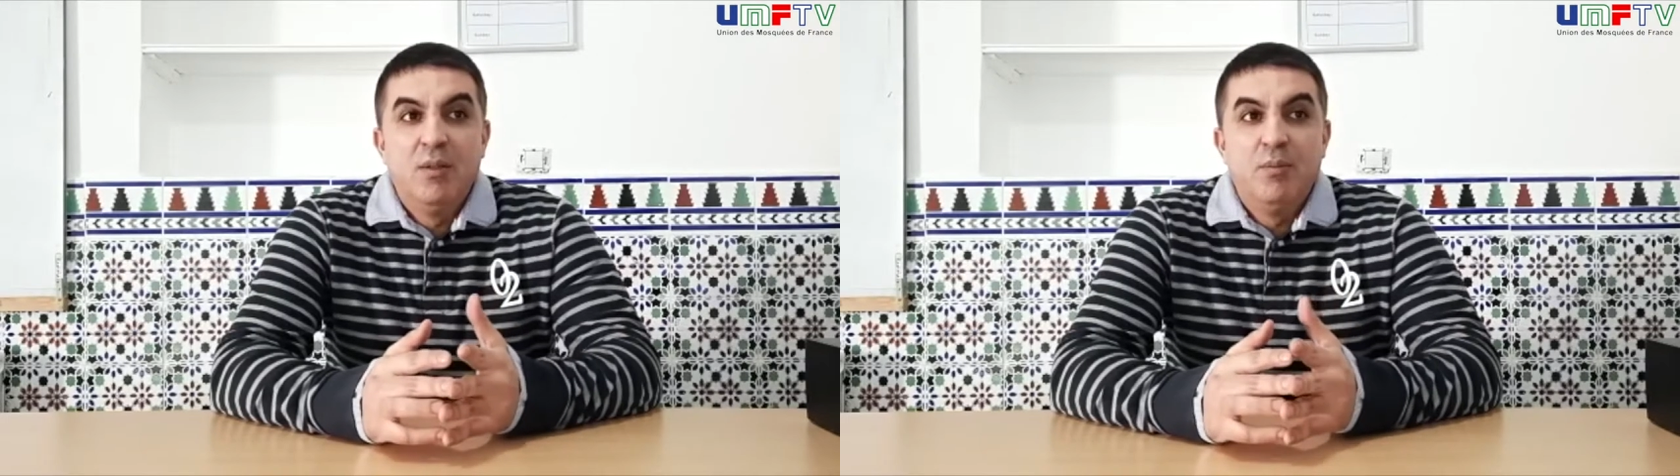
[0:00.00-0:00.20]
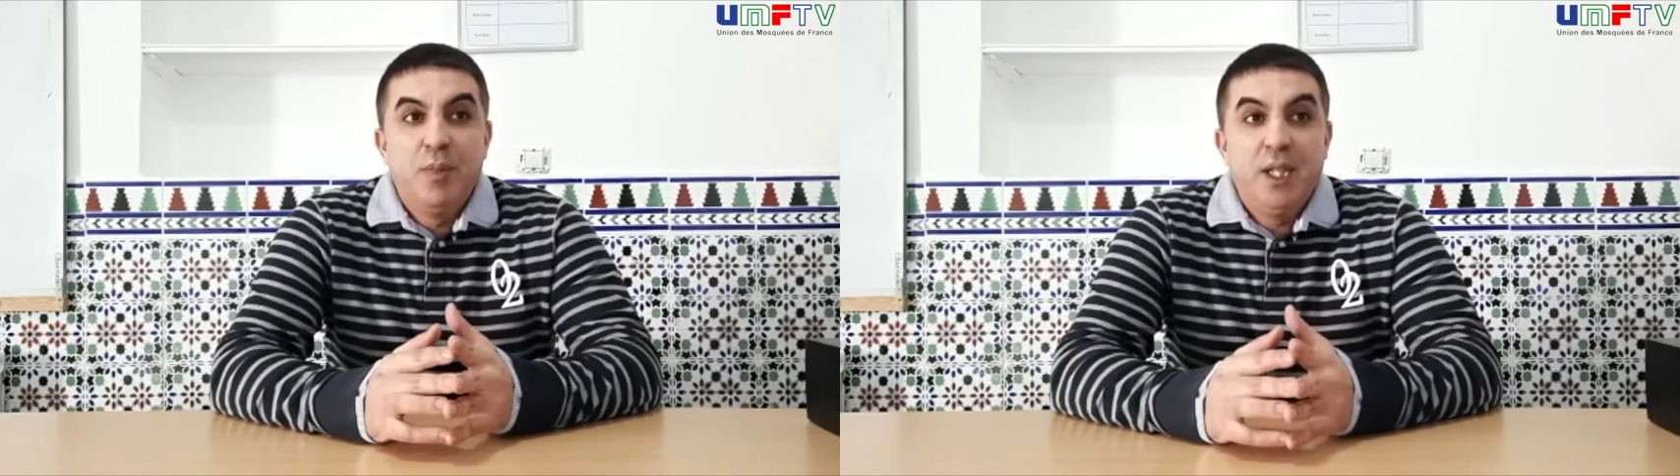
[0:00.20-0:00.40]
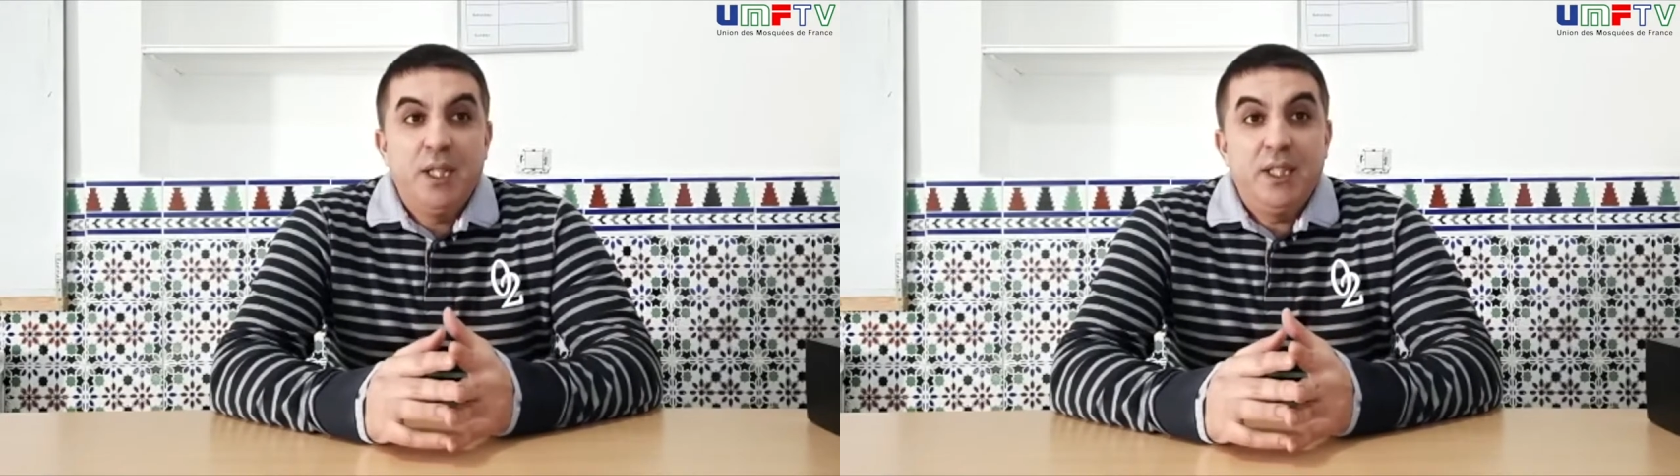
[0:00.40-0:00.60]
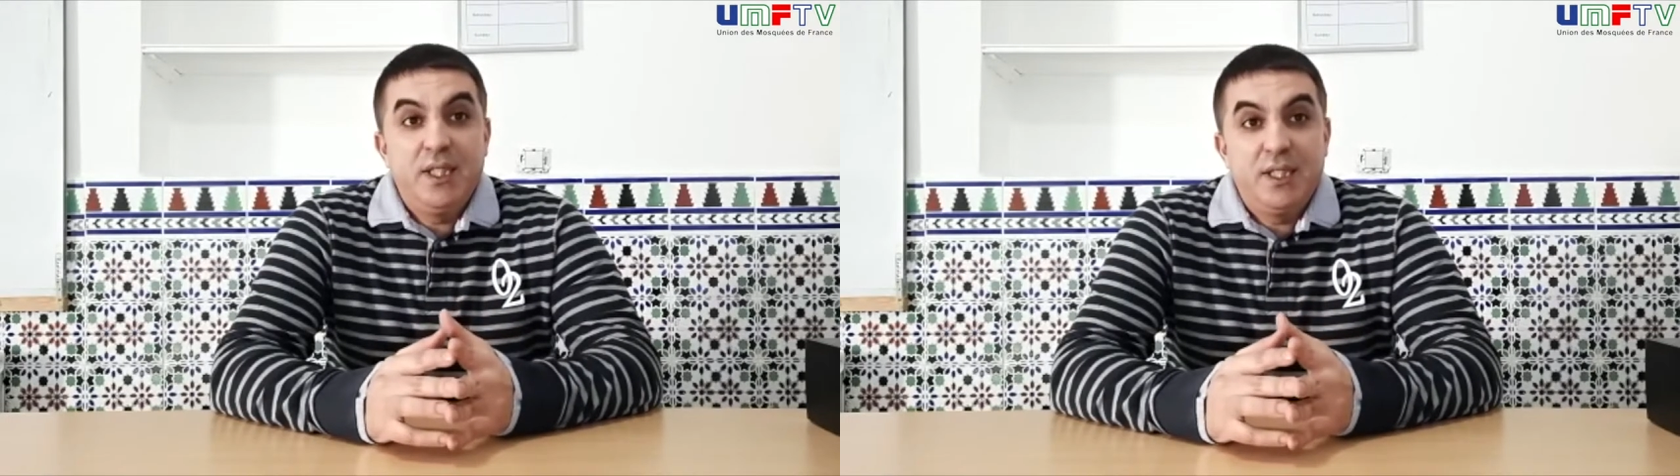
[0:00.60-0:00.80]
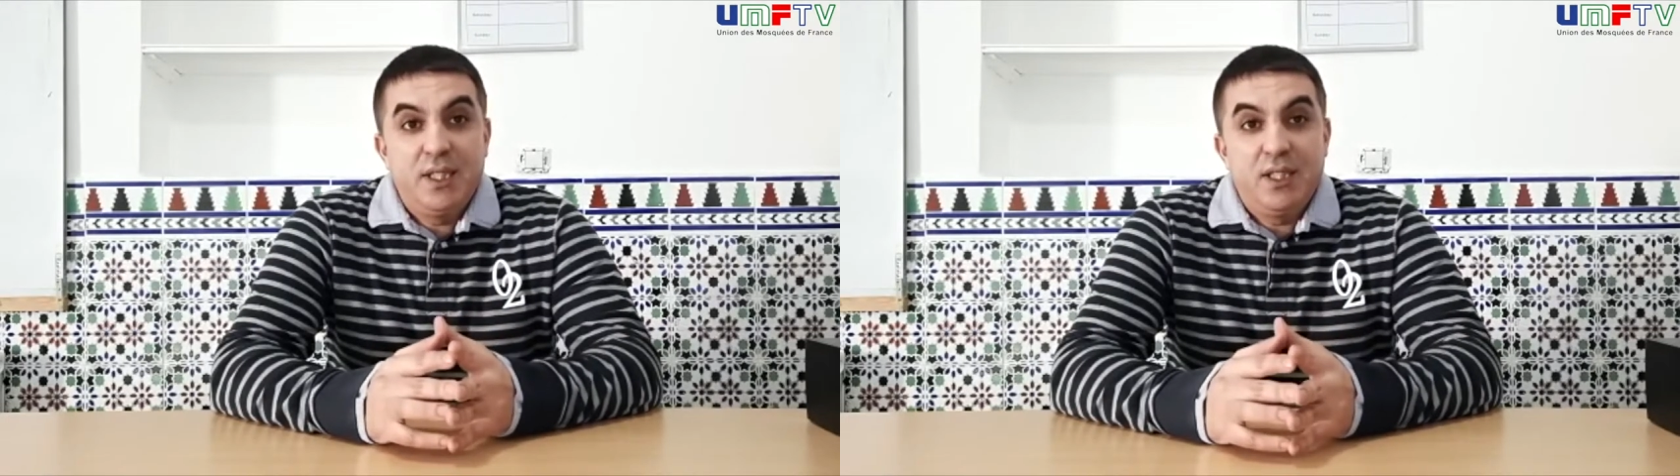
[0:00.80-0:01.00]
mais
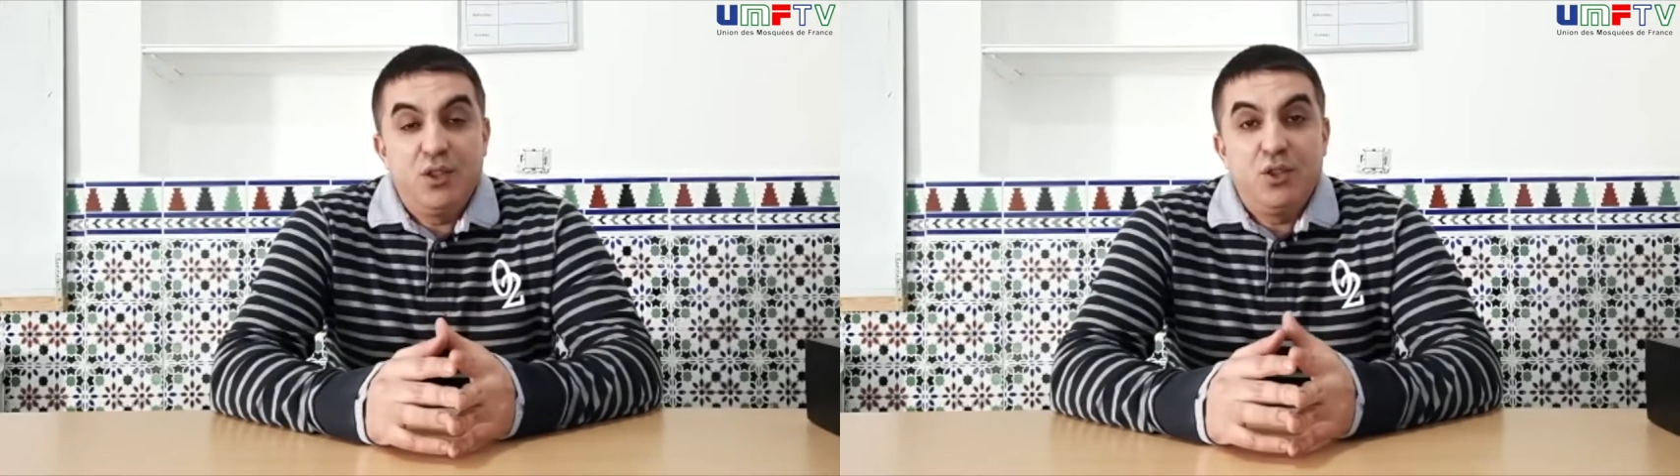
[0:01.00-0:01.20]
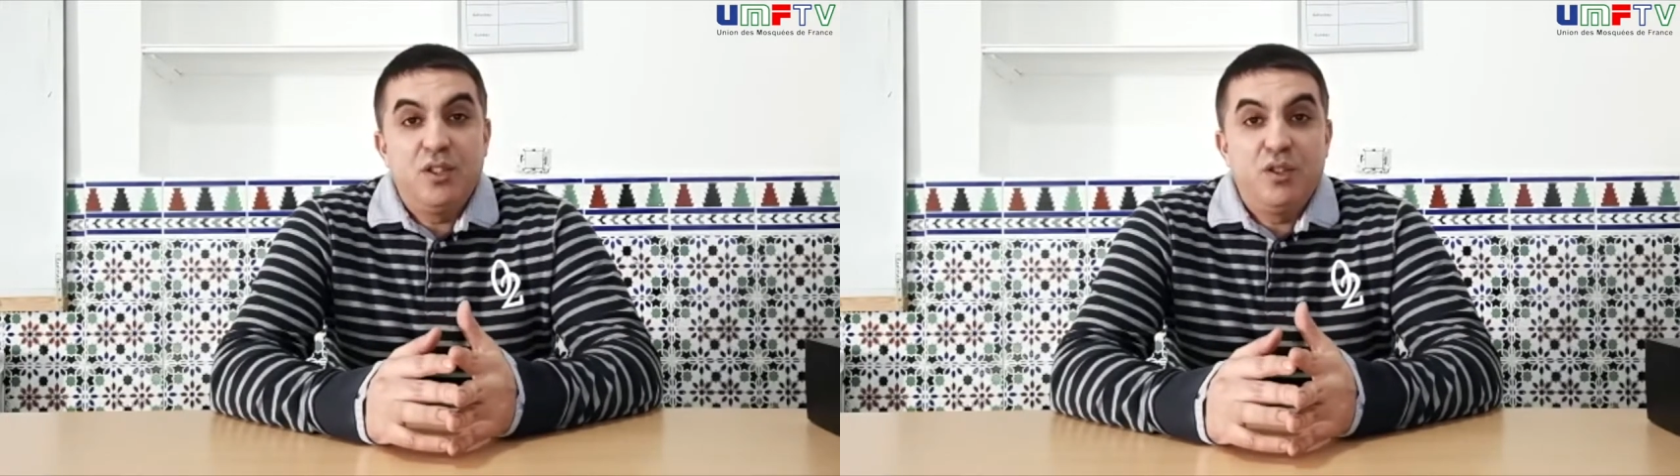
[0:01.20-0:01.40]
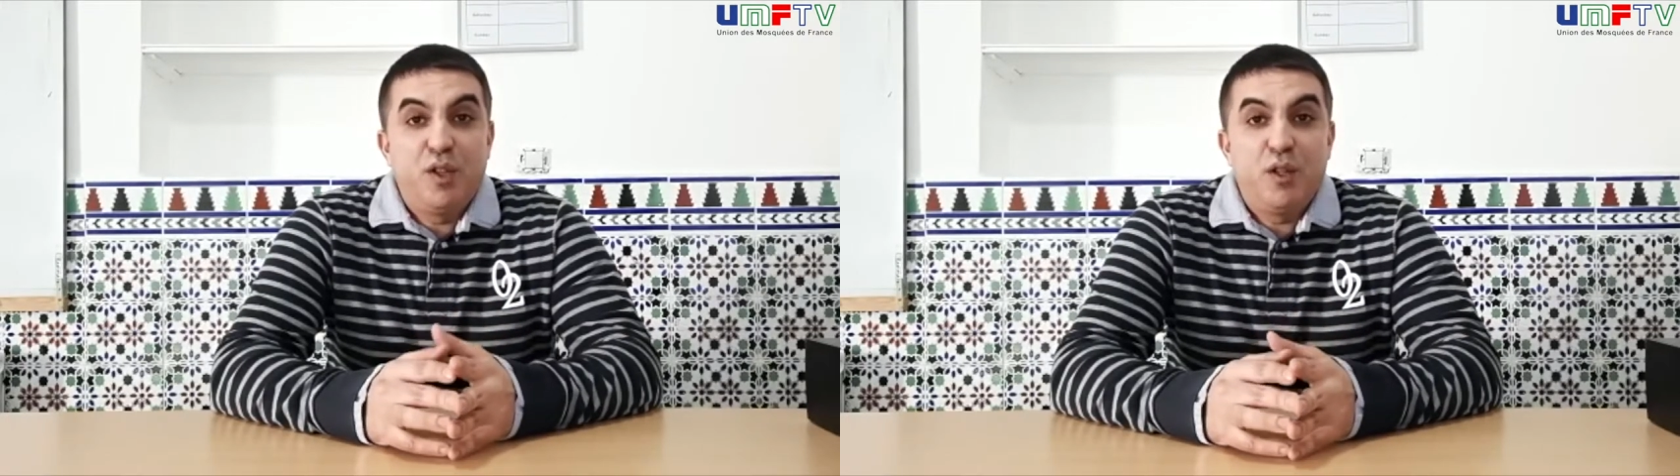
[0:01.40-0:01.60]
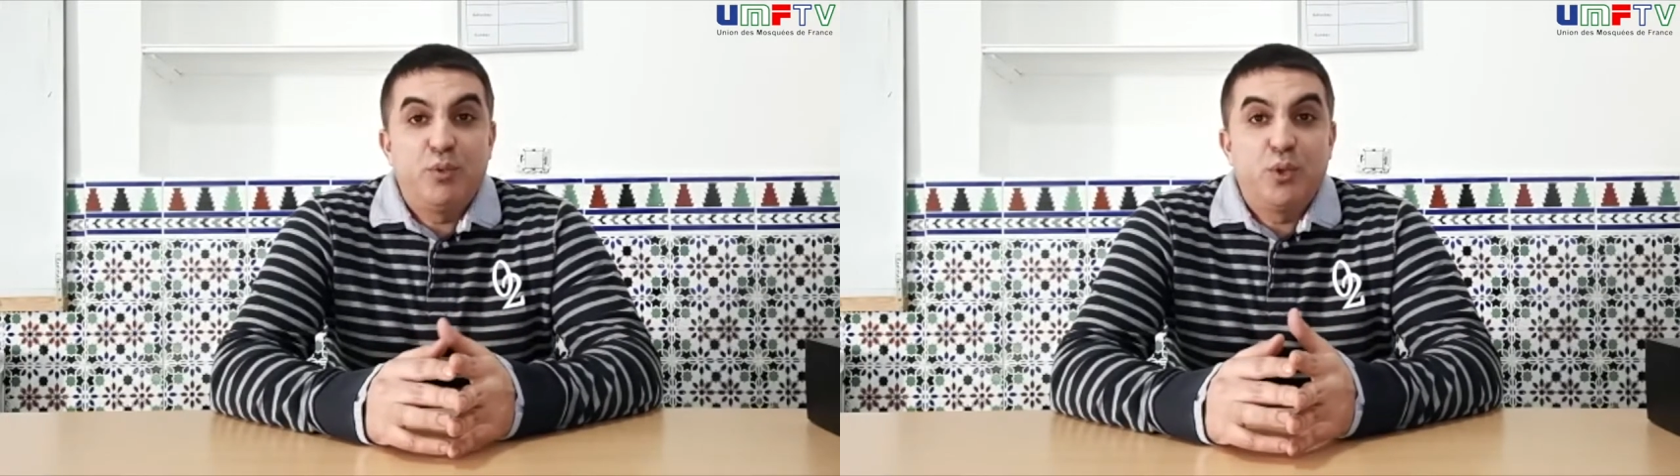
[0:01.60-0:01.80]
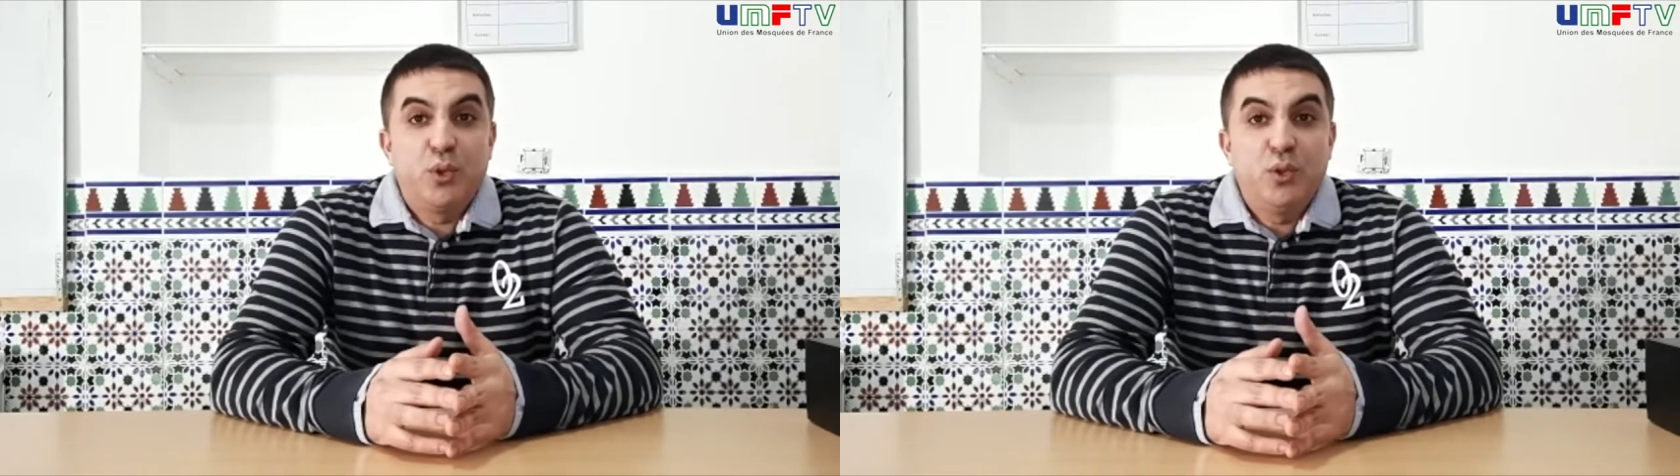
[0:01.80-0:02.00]
ils étaient justifiés
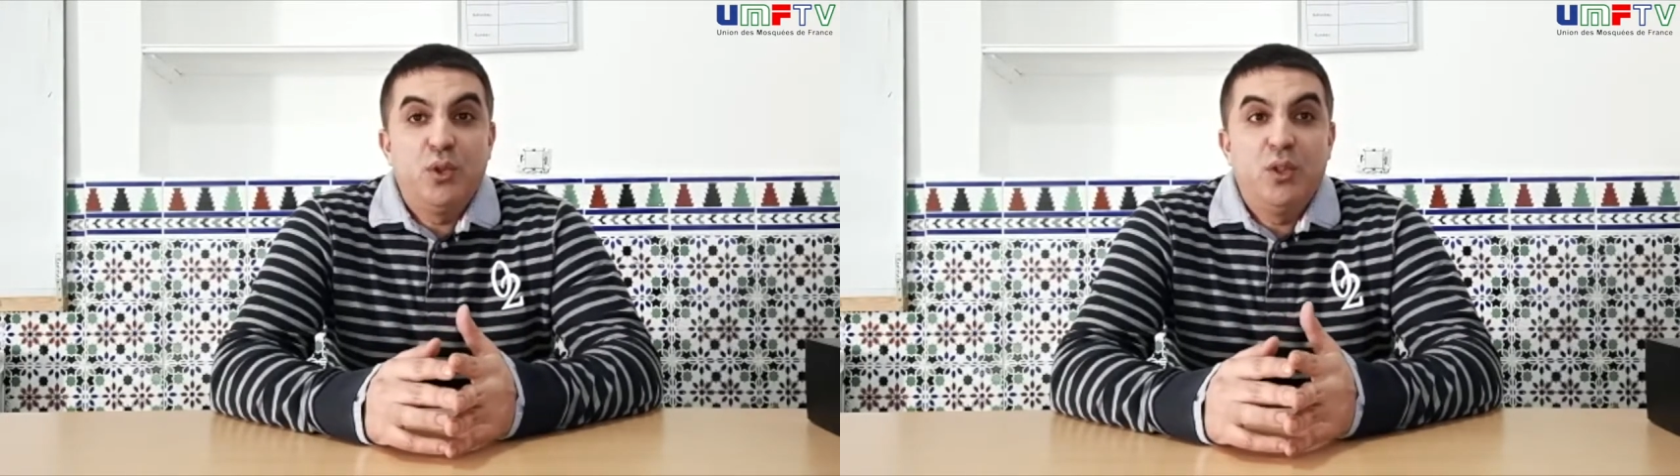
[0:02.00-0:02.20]
pour eux de